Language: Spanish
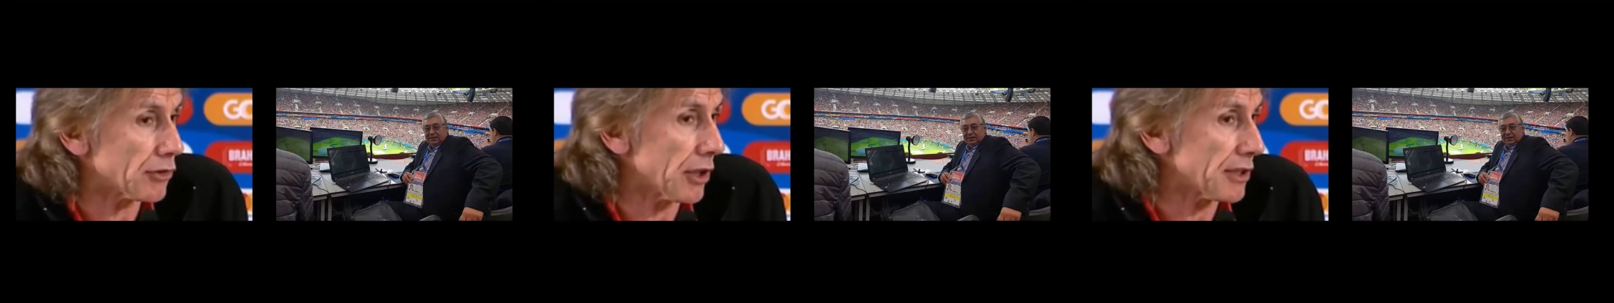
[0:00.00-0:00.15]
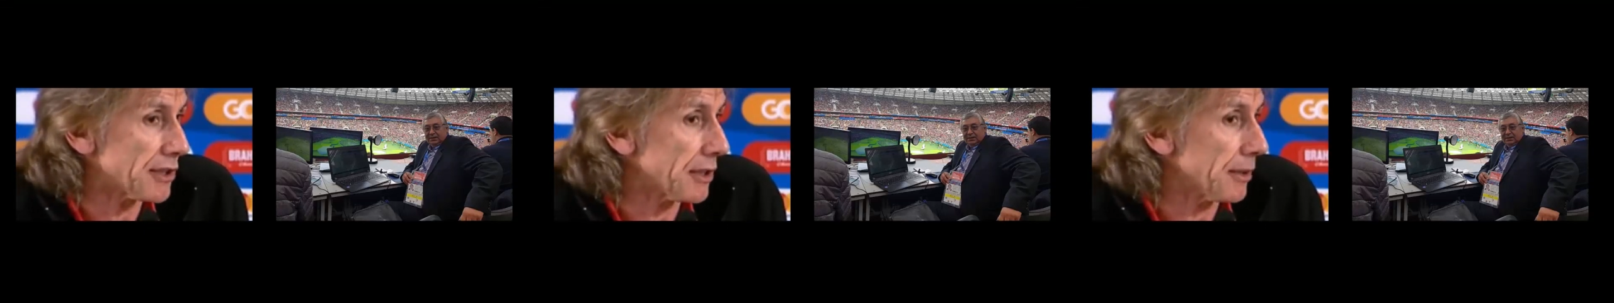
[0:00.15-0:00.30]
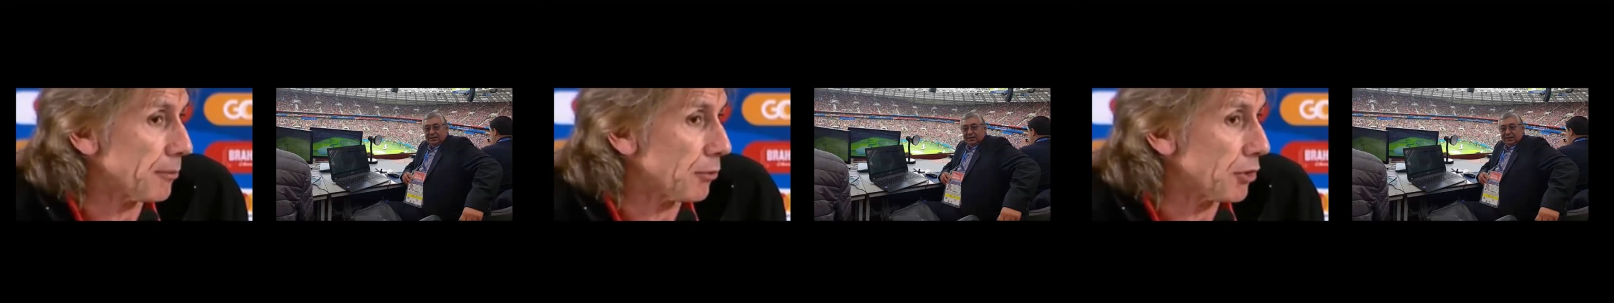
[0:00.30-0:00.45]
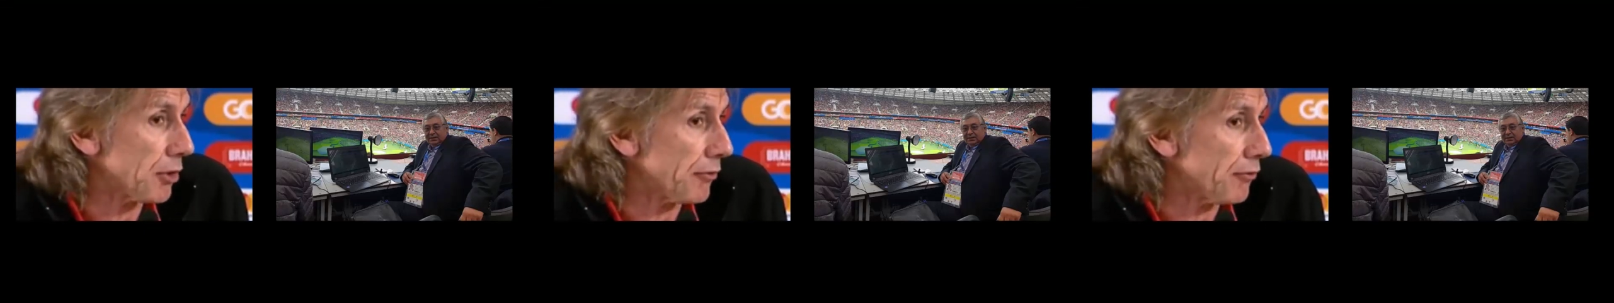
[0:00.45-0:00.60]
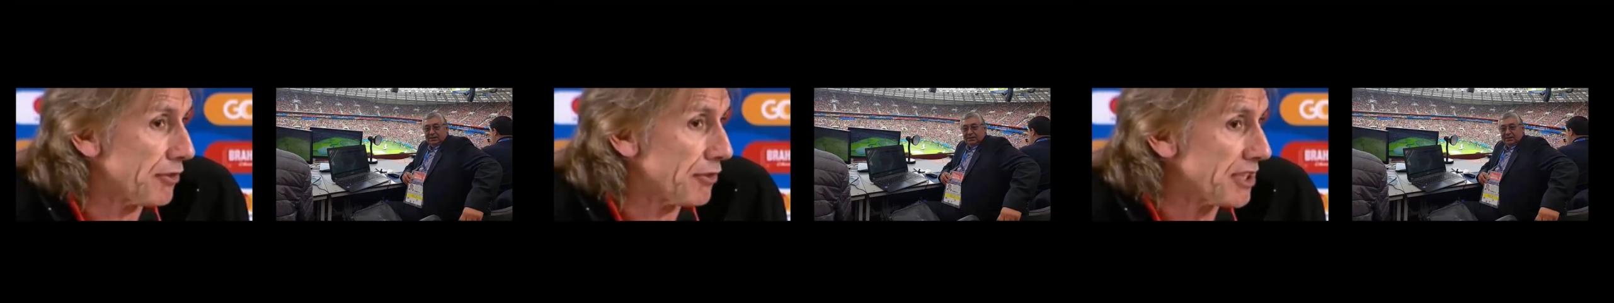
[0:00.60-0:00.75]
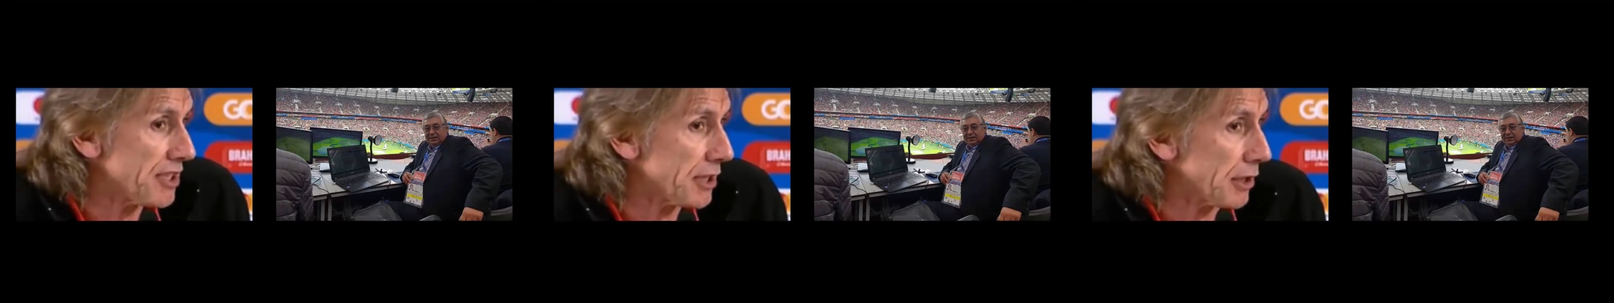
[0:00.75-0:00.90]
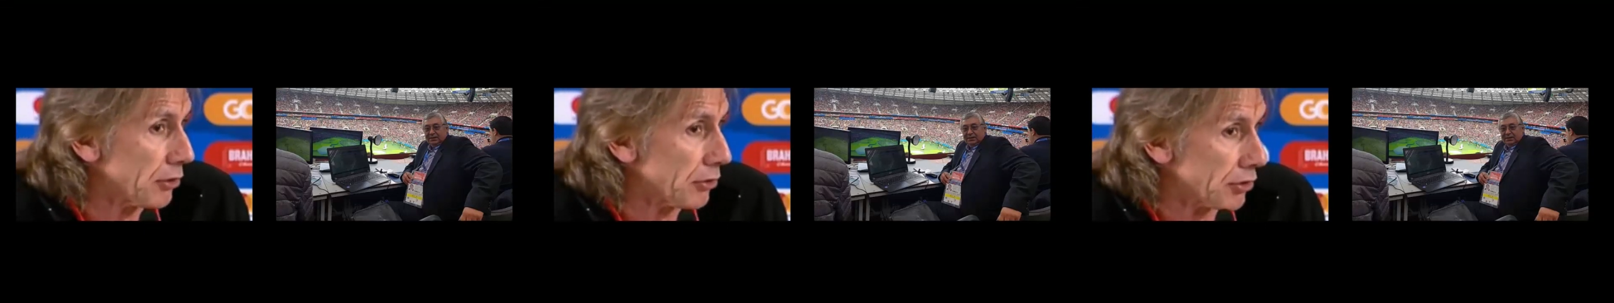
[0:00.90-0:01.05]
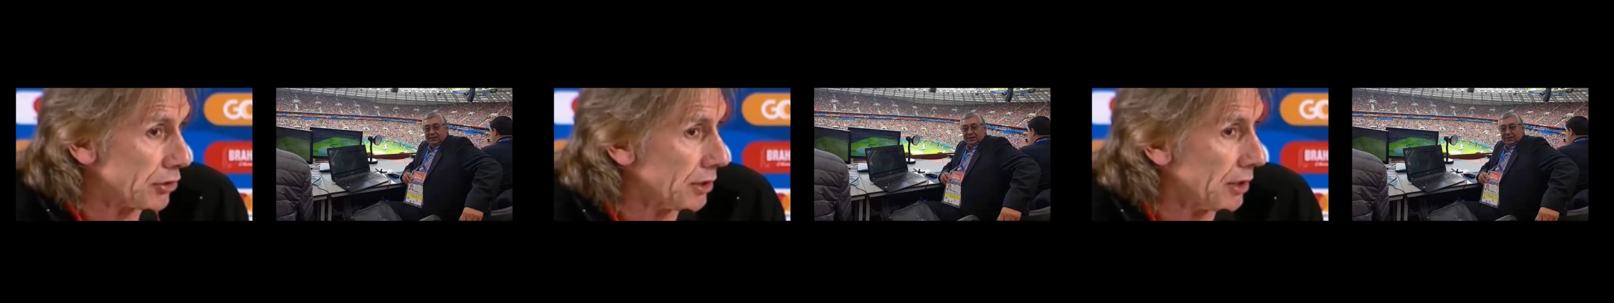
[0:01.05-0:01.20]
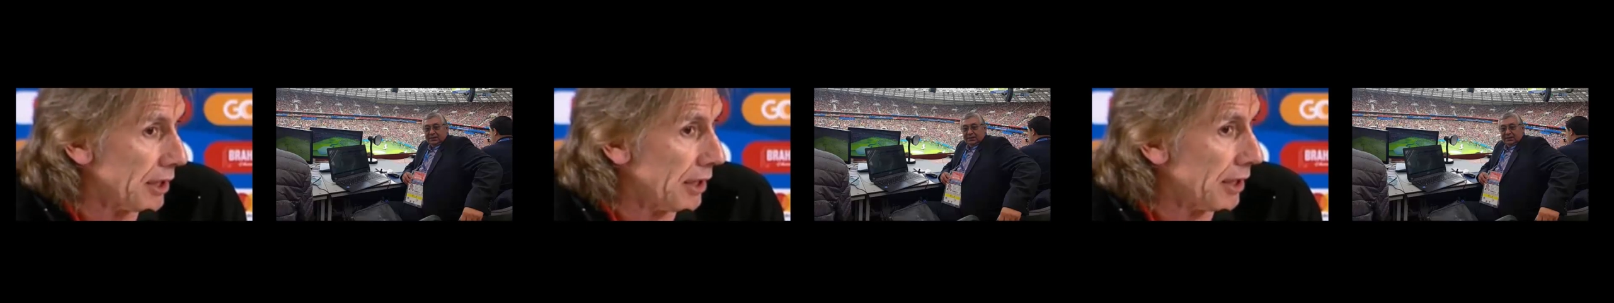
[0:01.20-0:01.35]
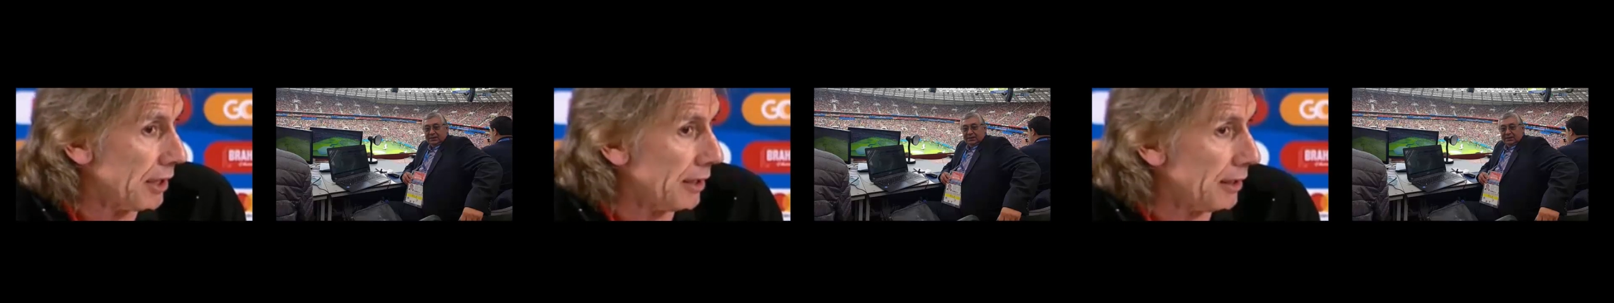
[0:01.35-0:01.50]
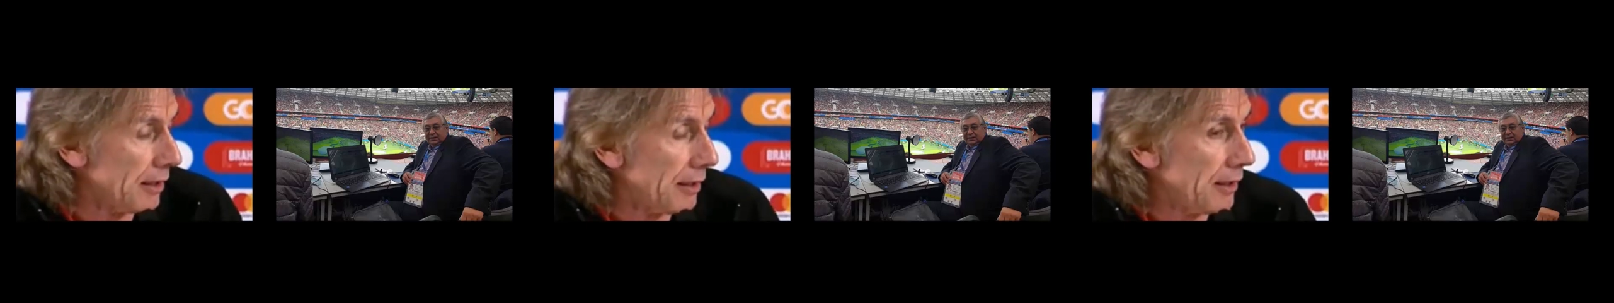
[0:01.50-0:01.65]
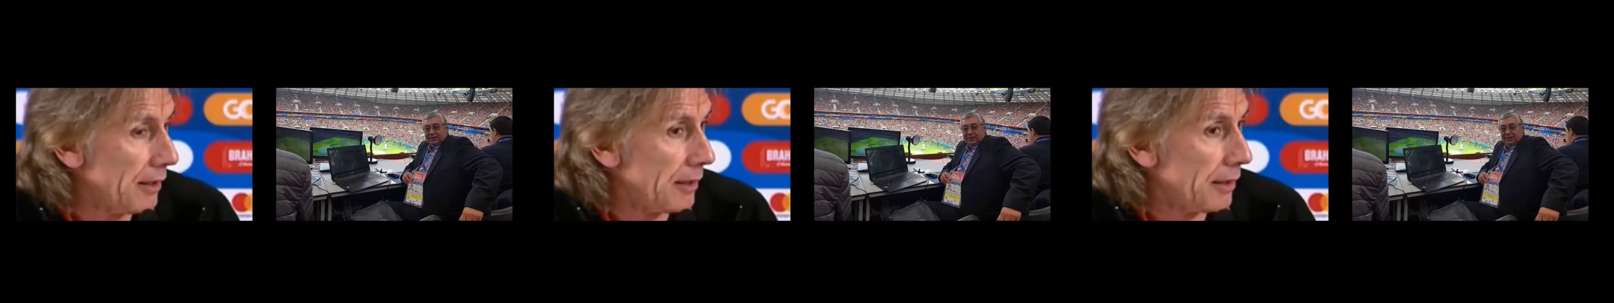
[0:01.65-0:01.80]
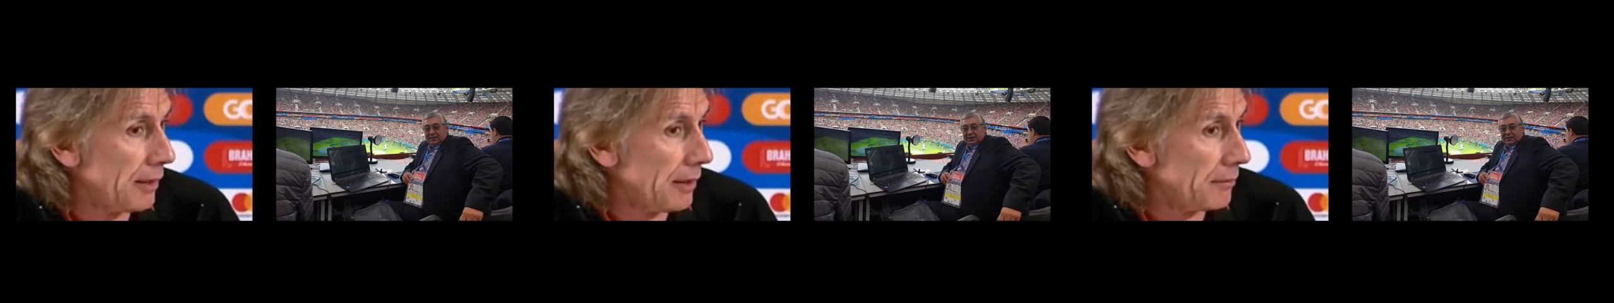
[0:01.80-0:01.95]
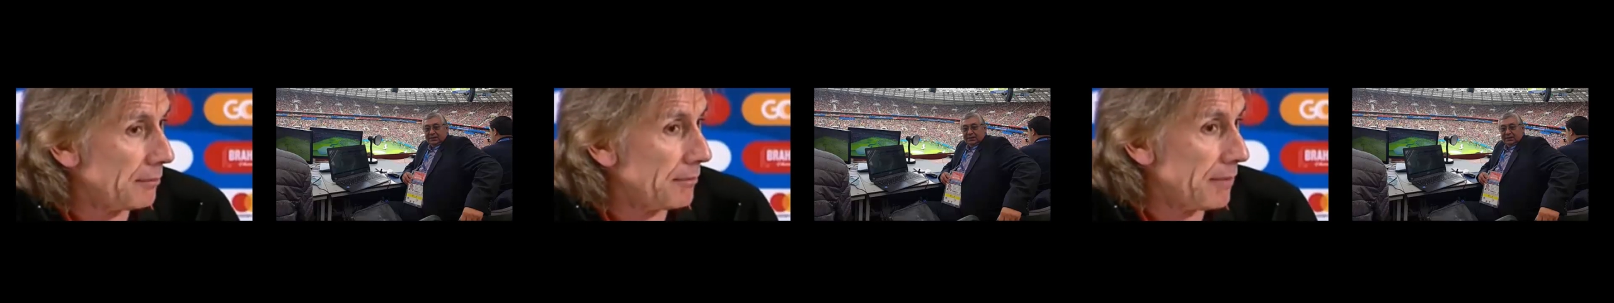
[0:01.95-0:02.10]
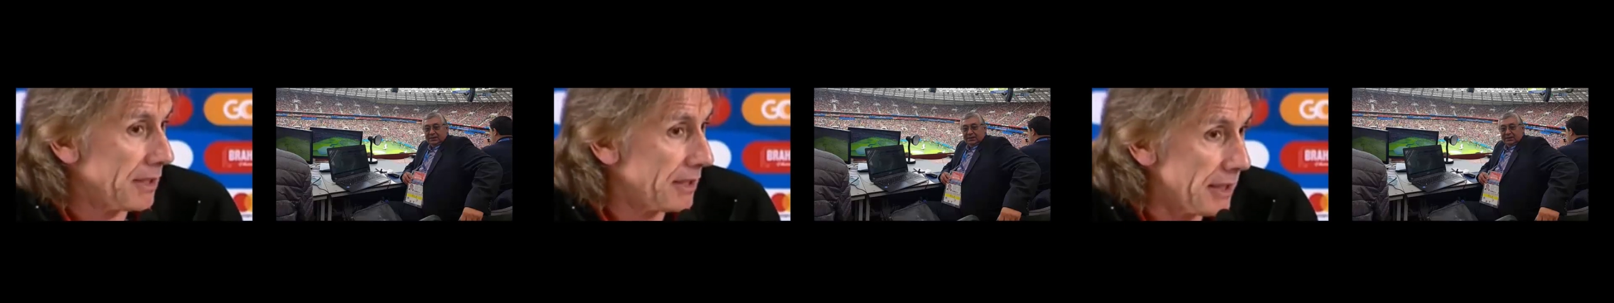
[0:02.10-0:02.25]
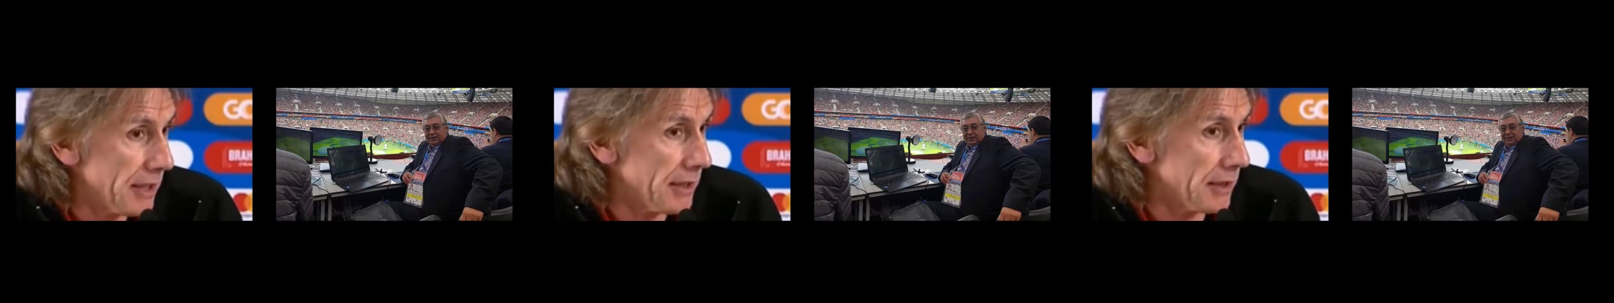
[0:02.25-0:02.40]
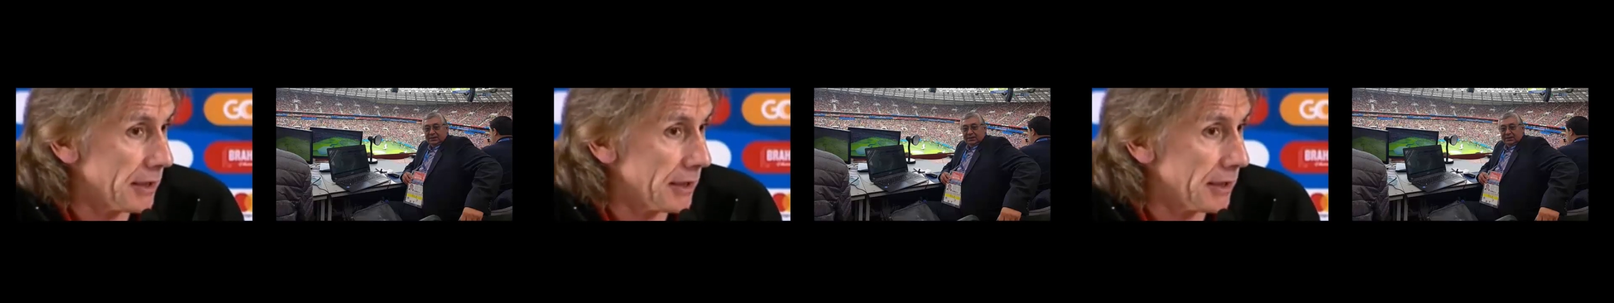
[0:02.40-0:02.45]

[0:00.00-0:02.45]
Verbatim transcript: sí es muy difícil, o sea, ¿me entiende?